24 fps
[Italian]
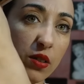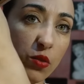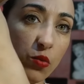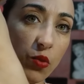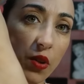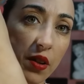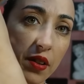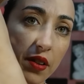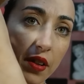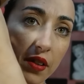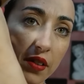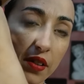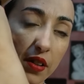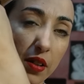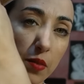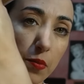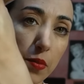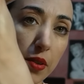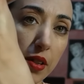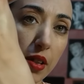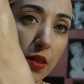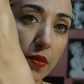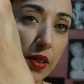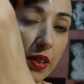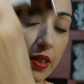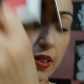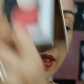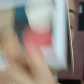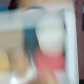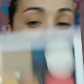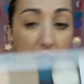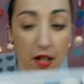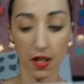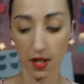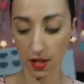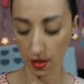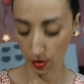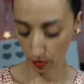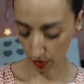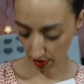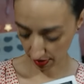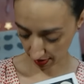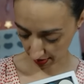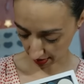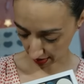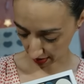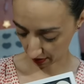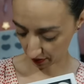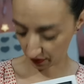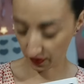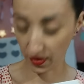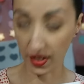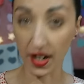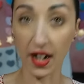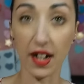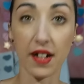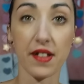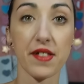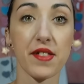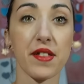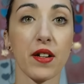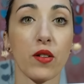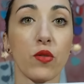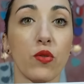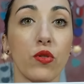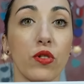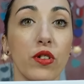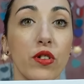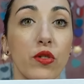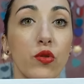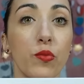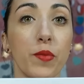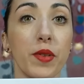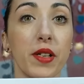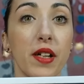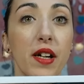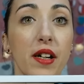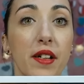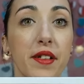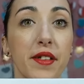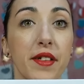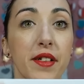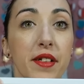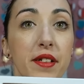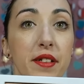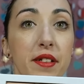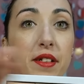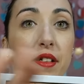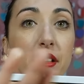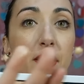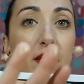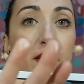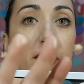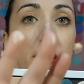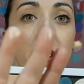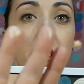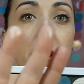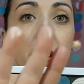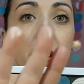guardate che meraviglia questa è la differenza con l'illuminante di